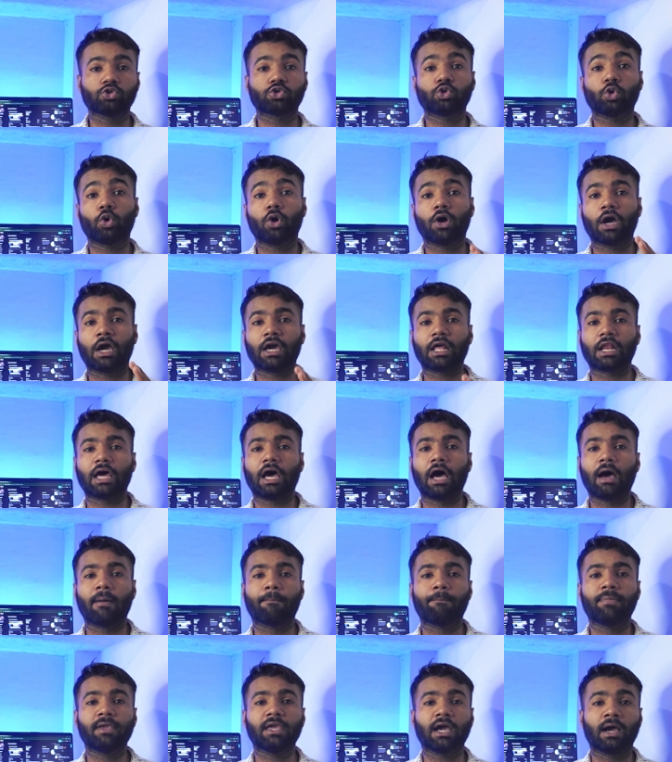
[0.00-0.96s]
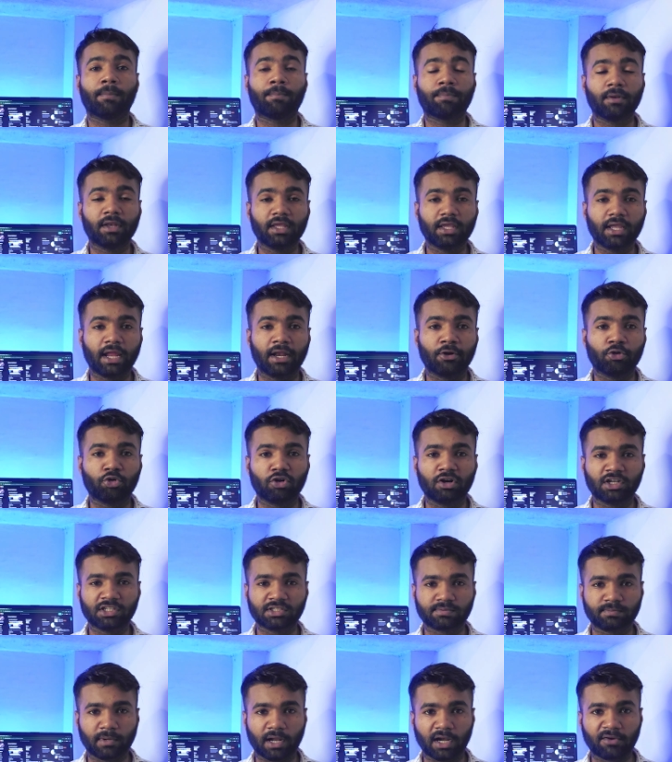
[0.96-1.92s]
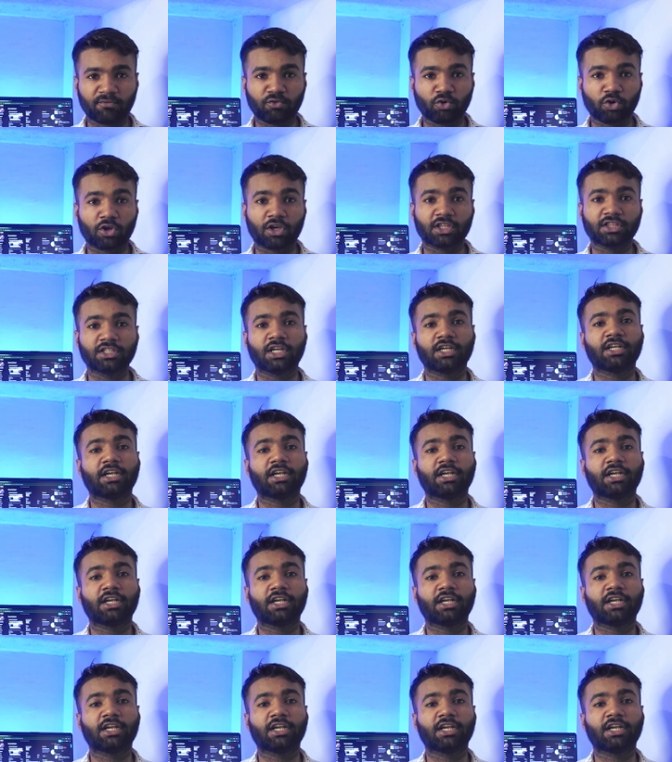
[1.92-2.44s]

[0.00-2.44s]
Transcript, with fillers: दोस्तों अगर आप भी अपने एंड्रॉइड स्मार्टफोन